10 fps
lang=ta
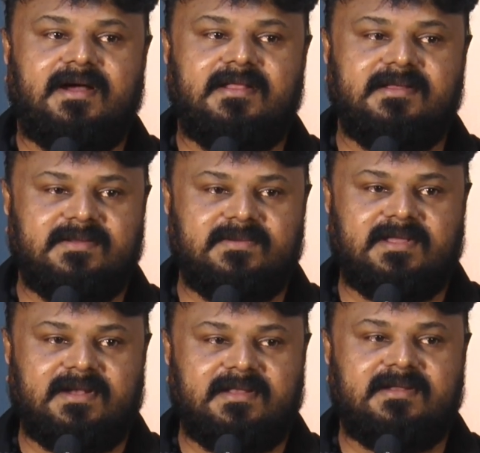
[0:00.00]
அதுக்கு நான்
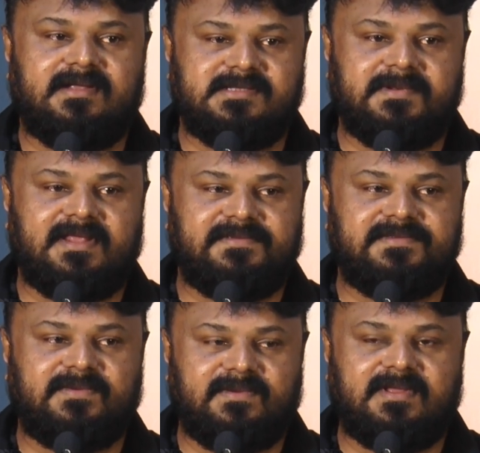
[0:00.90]
கரெக்டான
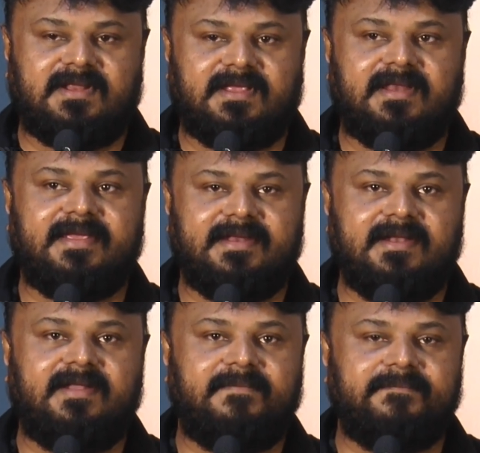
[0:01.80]
எக்ஸ்ப்ளனேஷன் கொடுக்குறேன் எனக்கு
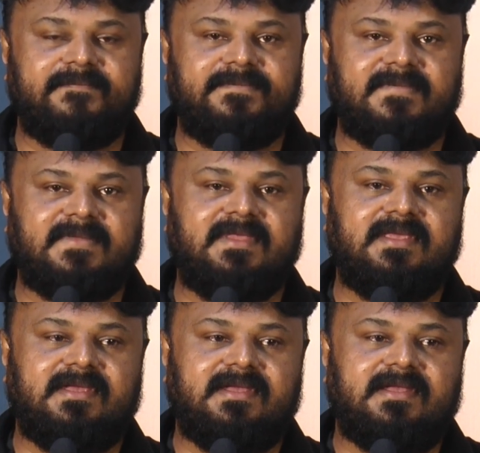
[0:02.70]
என்னென்னா
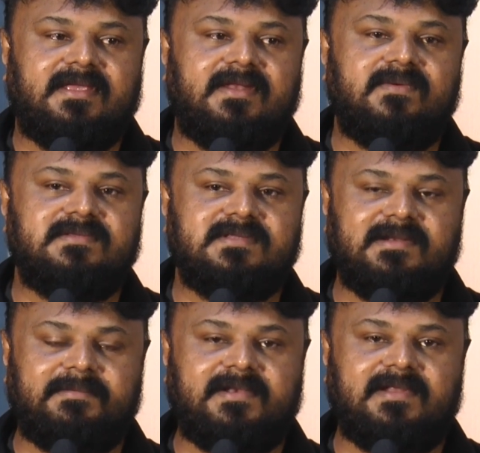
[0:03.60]
என்னோடய
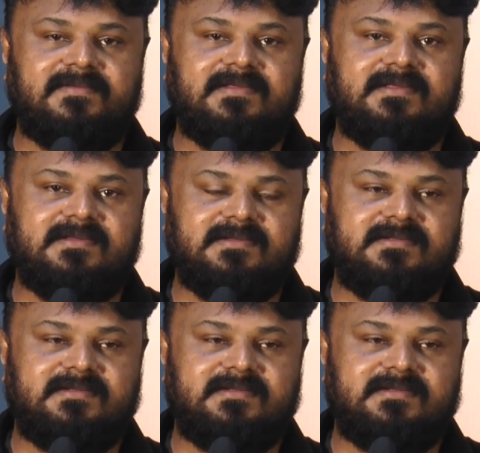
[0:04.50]
ஸ்கிரிப்டில் வந்து